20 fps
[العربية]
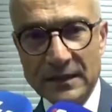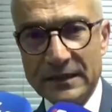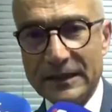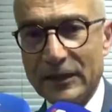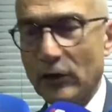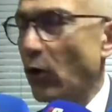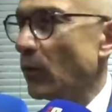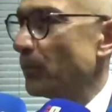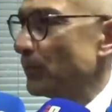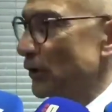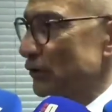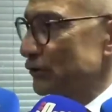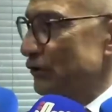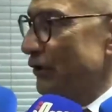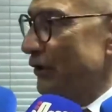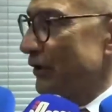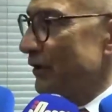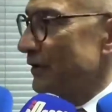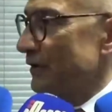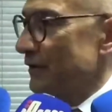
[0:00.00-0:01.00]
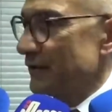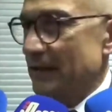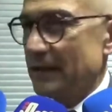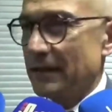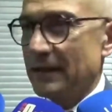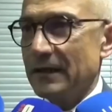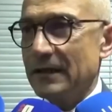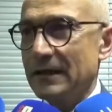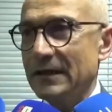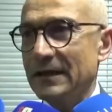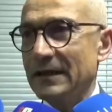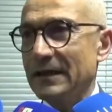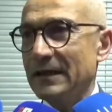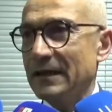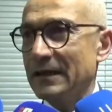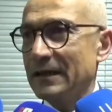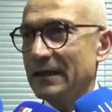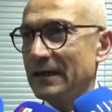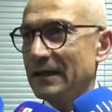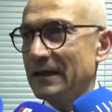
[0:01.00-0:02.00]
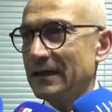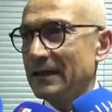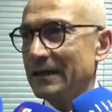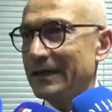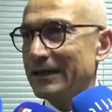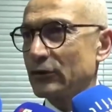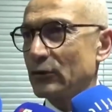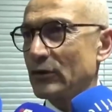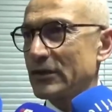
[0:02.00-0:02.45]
لي غرو بورتور ال